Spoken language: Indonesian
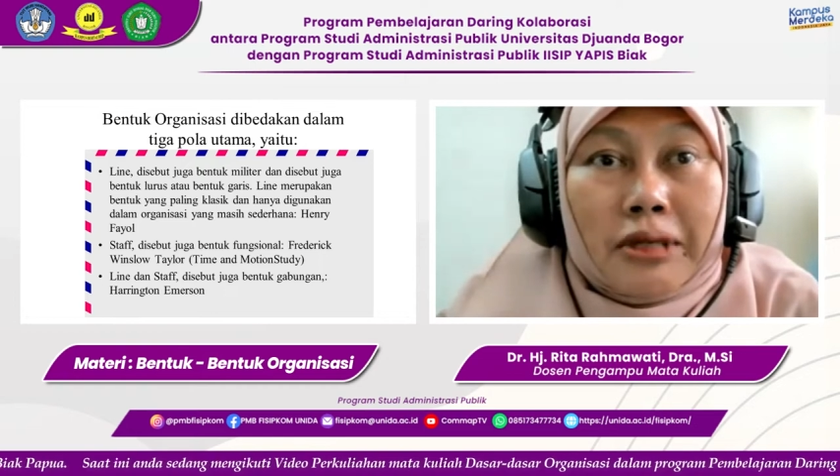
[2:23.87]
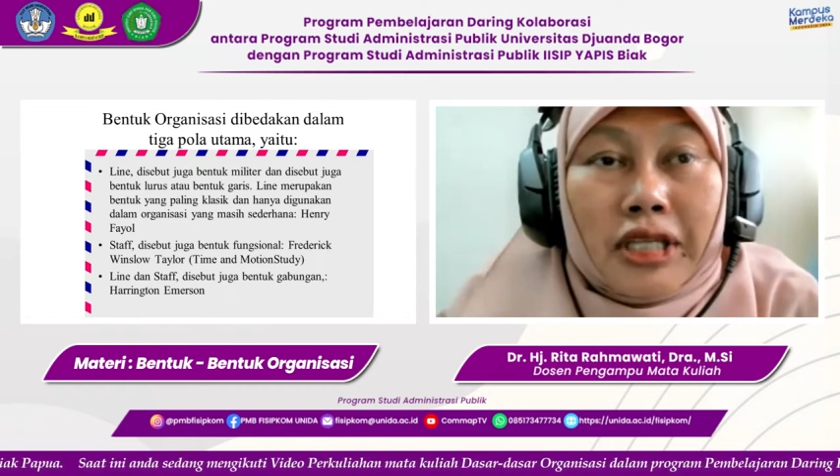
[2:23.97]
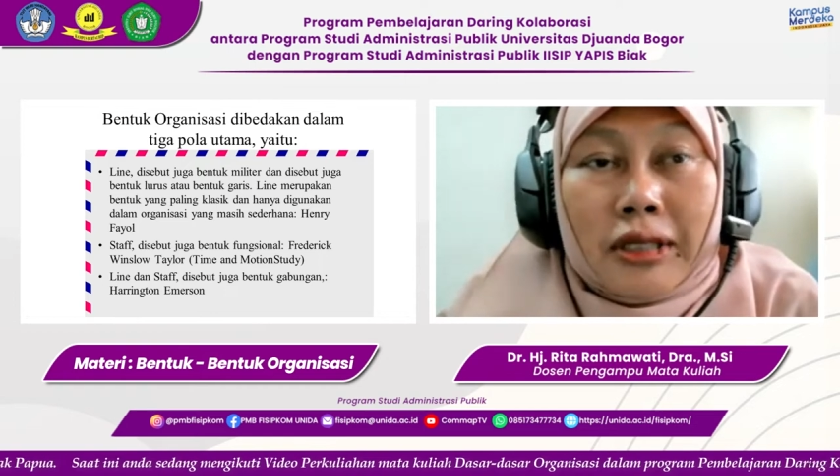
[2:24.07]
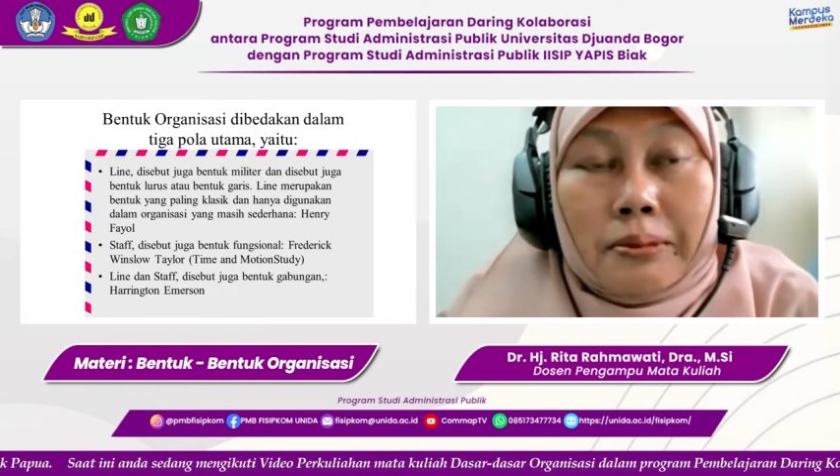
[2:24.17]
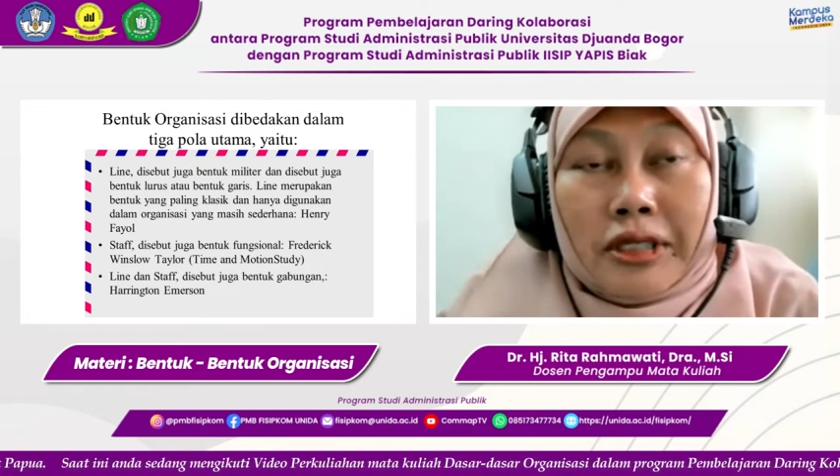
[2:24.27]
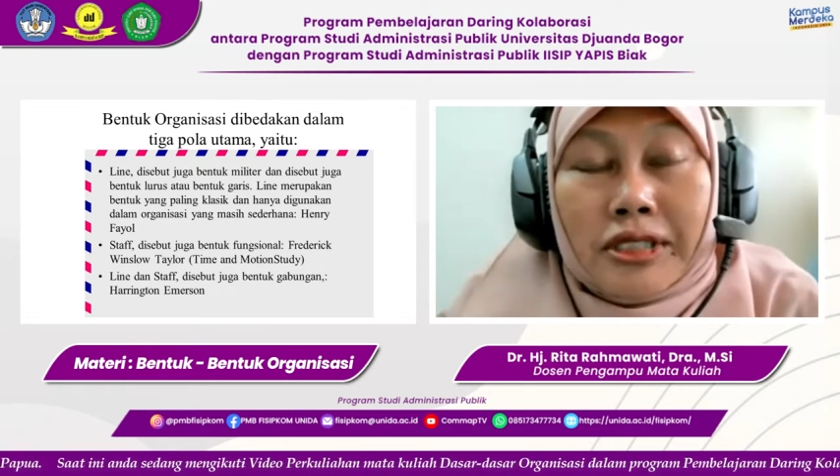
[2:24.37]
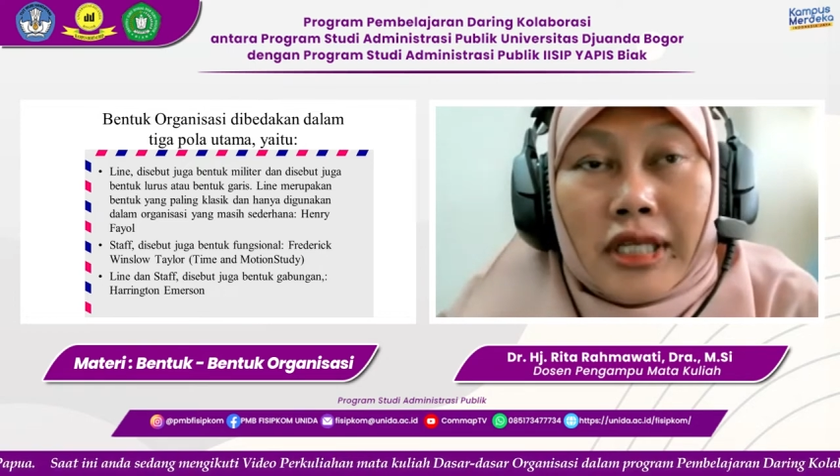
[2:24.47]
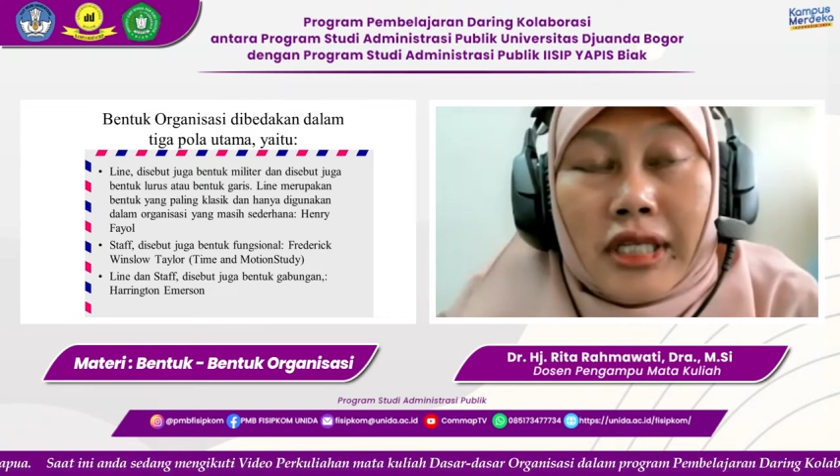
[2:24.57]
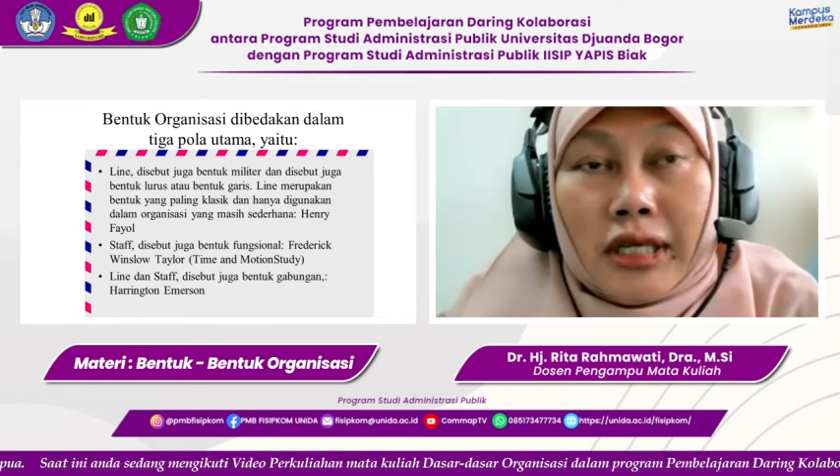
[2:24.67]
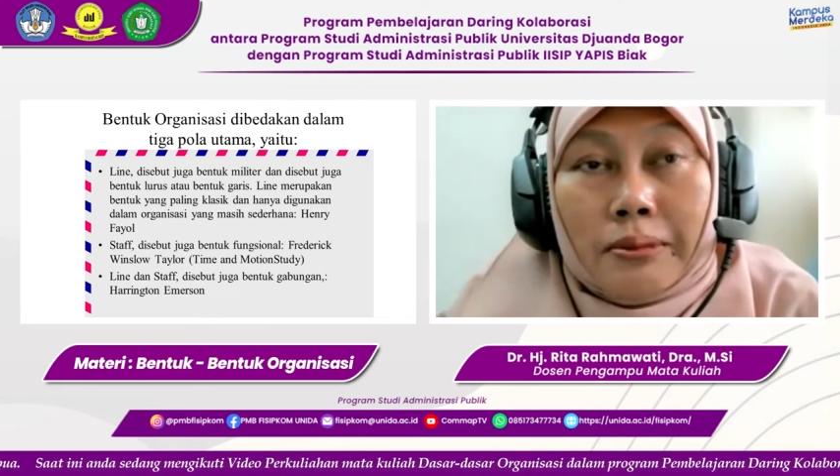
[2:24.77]
Badan
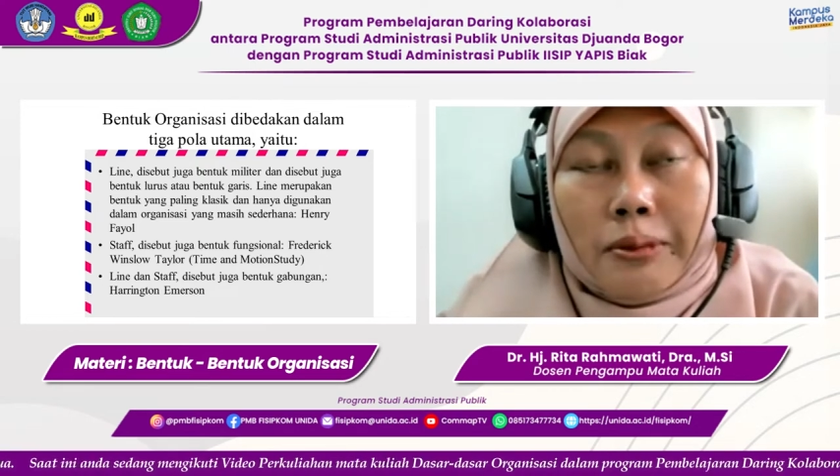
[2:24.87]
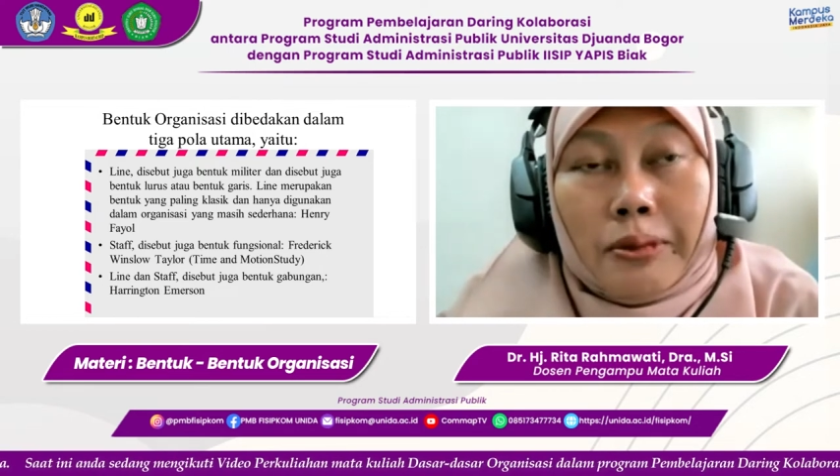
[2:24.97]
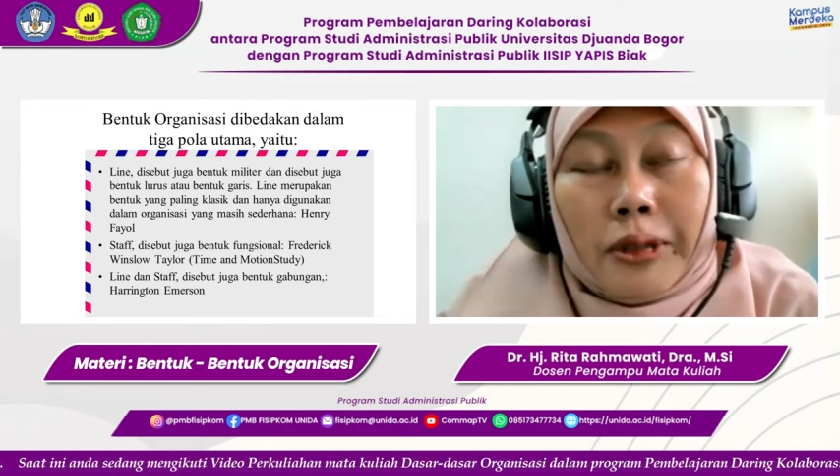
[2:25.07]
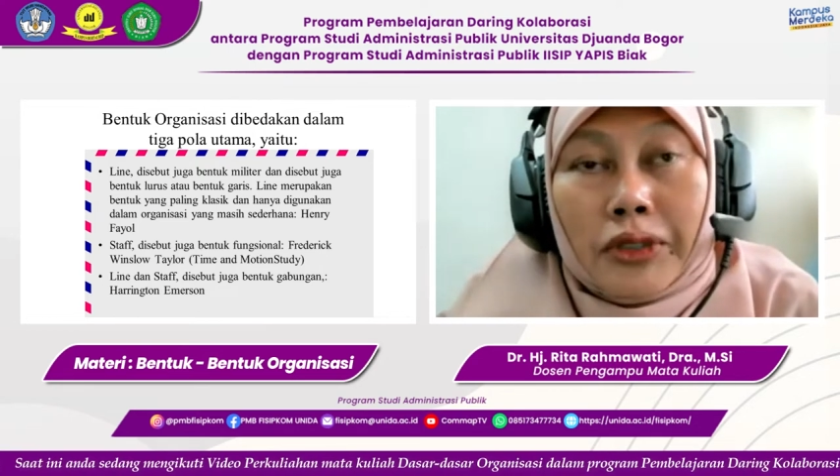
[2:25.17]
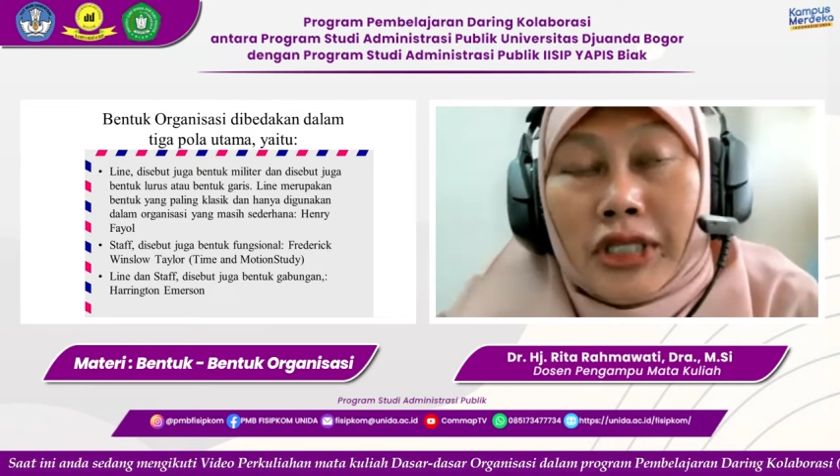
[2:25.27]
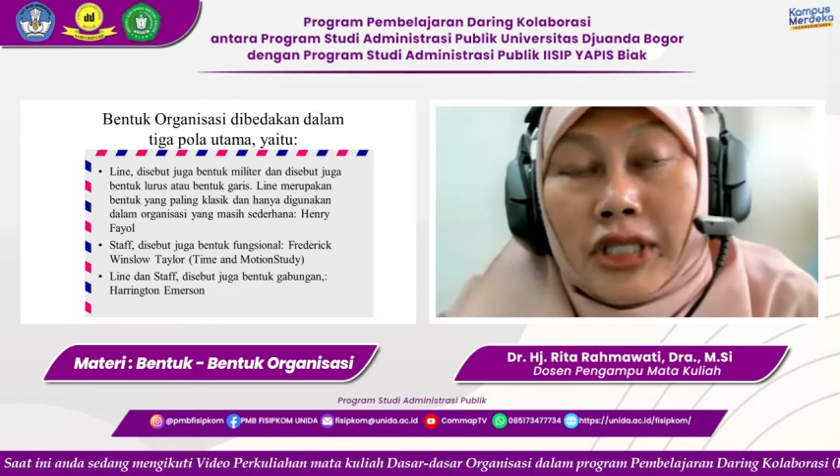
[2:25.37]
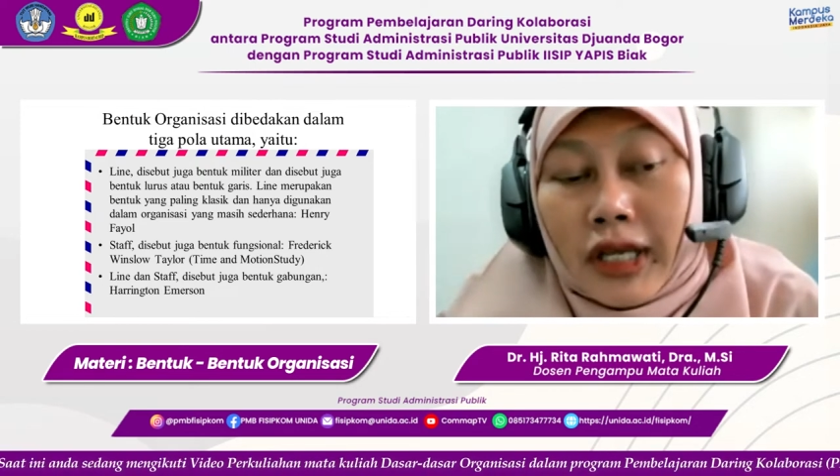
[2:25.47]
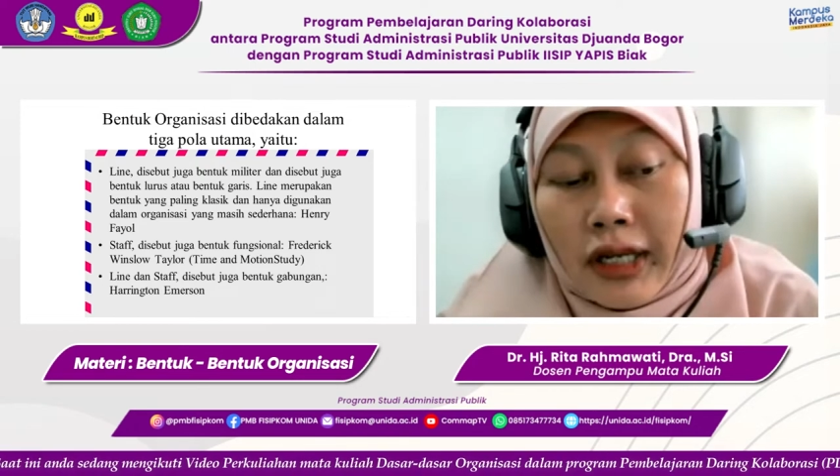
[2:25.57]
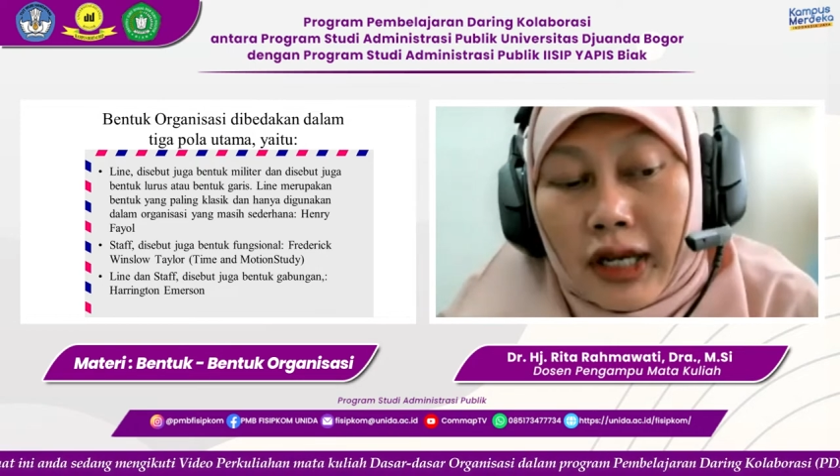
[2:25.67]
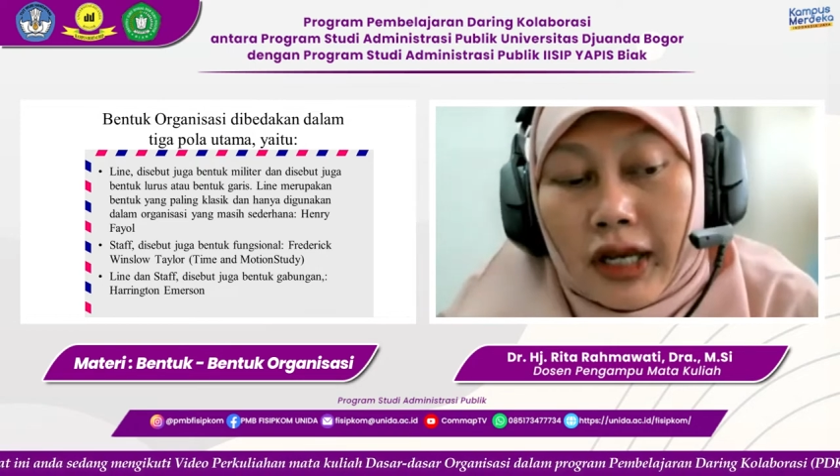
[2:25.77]
Perencanaan Pembangunan
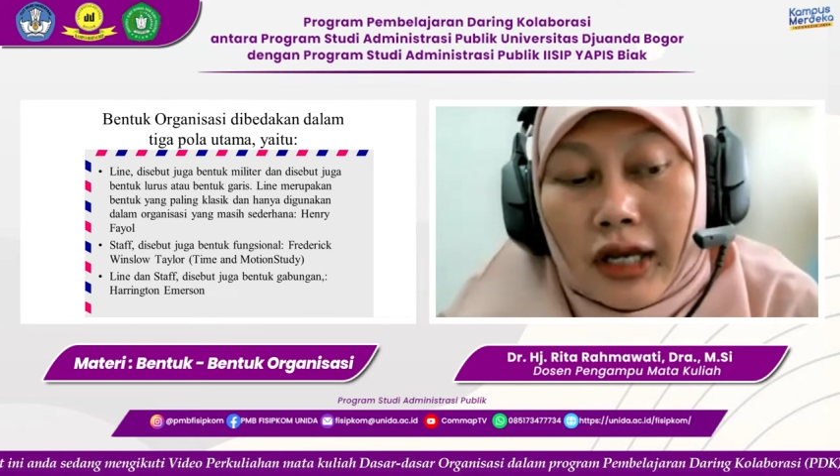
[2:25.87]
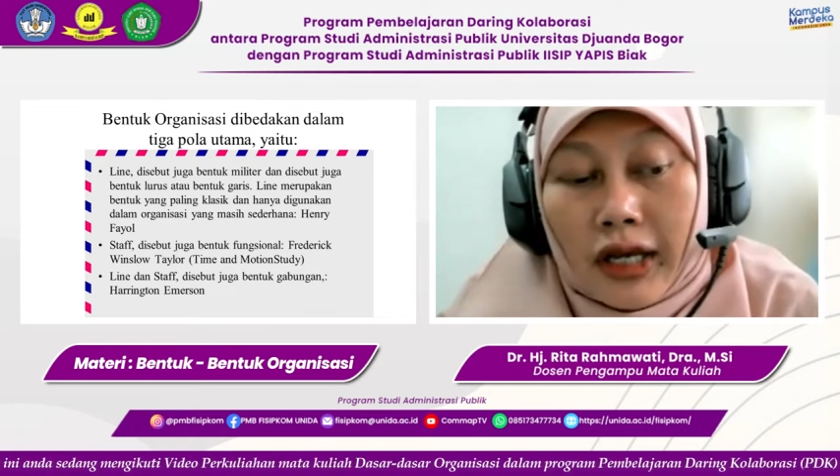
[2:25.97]
Daerah.